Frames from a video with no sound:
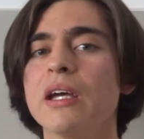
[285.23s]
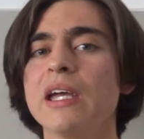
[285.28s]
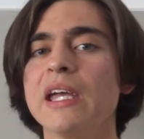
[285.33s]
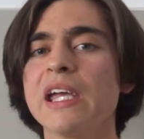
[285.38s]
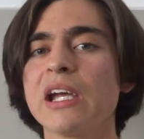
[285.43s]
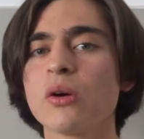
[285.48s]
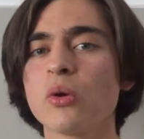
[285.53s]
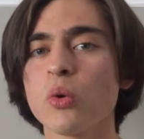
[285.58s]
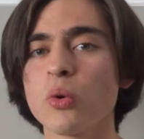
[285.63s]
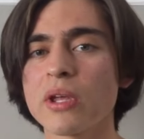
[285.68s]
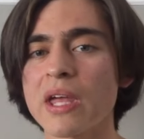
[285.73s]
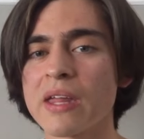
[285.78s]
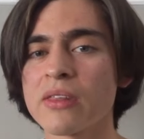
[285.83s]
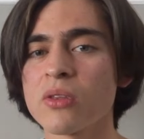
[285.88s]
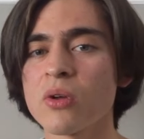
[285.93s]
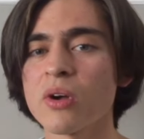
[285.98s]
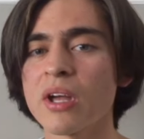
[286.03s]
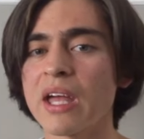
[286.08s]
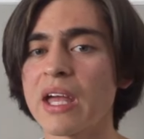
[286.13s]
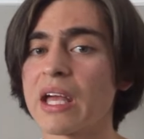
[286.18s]

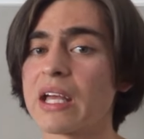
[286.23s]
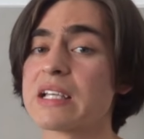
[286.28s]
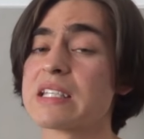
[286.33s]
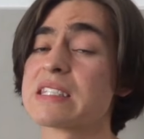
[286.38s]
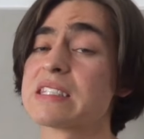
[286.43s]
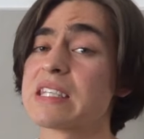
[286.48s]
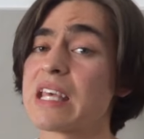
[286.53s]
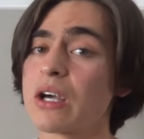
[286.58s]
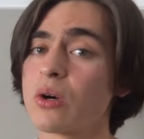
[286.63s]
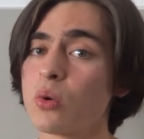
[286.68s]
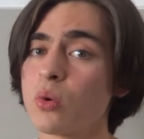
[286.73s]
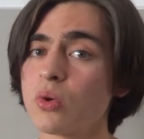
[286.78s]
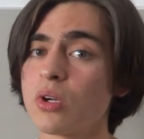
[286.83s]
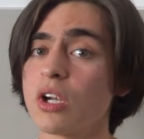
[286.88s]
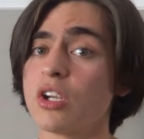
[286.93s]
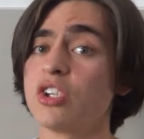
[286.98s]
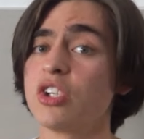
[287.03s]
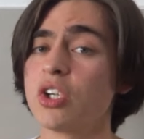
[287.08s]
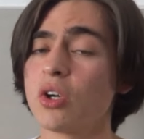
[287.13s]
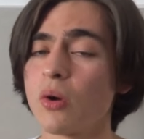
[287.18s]
incluyendo que,
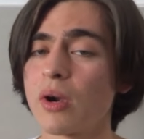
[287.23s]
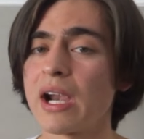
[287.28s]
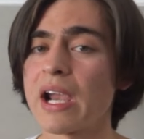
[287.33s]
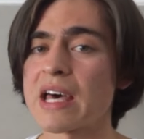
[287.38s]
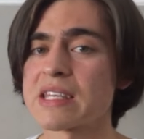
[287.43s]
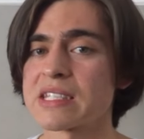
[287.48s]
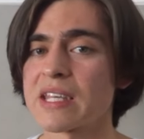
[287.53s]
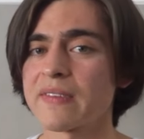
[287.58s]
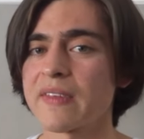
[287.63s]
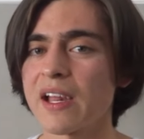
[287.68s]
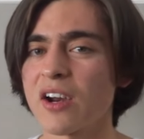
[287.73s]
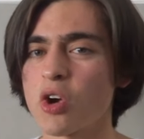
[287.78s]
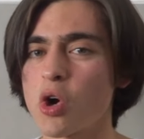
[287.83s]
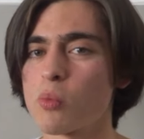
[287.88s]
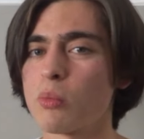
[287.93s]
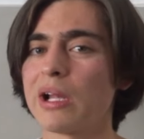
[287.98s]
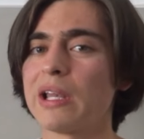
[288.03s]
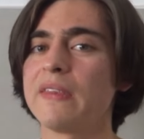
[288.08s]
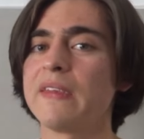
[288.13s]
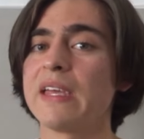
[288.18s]
según John Lasseter
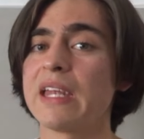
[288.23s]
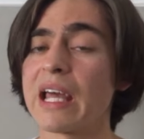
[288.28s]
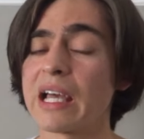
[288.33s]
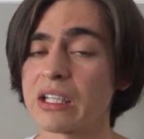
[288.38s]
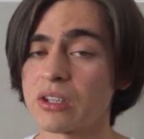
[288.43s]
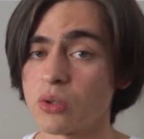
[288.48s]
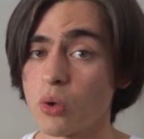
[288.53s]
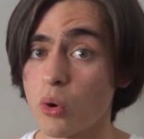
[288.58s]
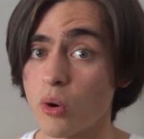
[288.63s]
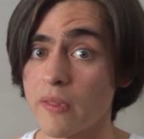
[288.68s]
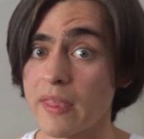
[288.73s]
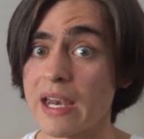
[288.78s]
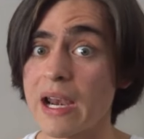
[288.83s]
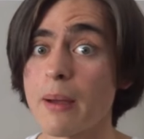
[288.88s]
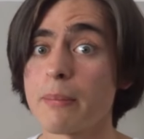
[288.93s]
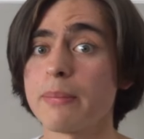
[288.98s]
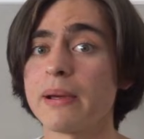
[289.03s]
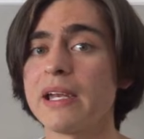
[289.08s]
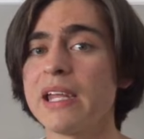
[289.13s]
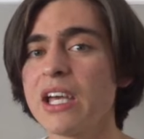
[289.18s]
como el director de
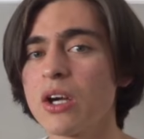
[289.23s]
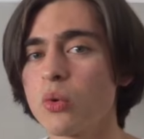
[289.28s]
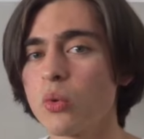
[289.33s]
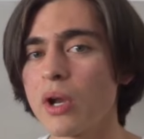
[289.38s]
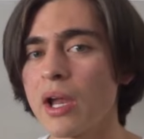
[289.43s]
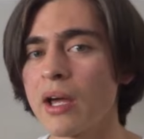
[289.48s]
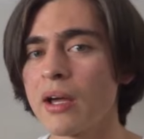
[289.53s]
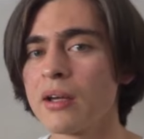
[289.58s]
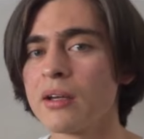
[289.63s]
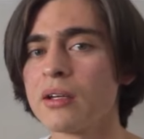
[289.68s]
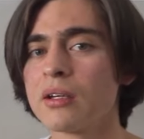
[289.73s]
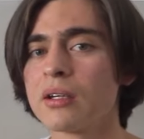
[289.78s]
la película,